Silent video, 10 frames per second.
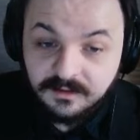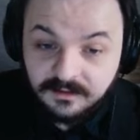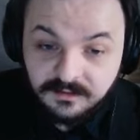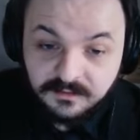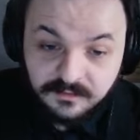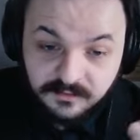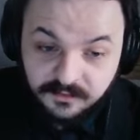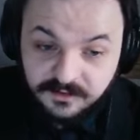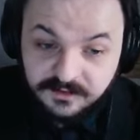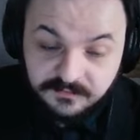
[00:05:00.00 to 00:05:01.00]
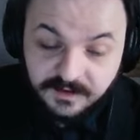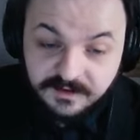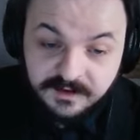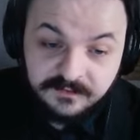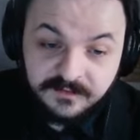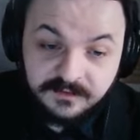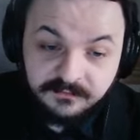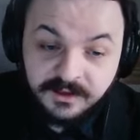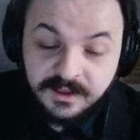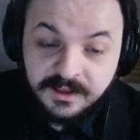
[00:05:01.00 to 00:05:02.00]
Э, но исходя из
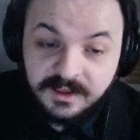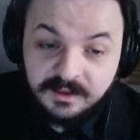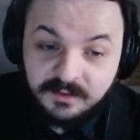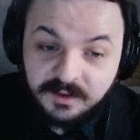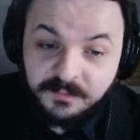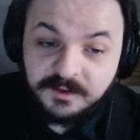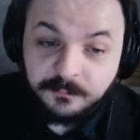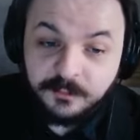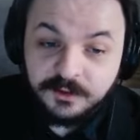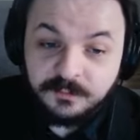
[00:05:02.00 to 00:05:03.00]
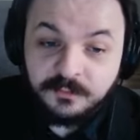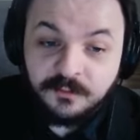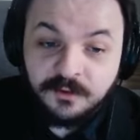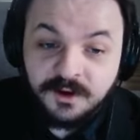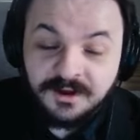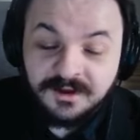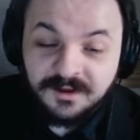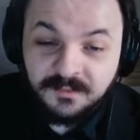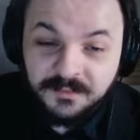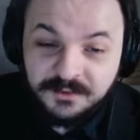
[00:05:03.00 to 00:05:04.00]
этого, именно поспорить по
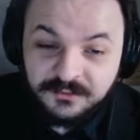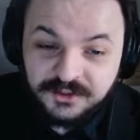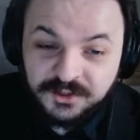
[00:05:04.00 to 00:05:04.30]
бьющей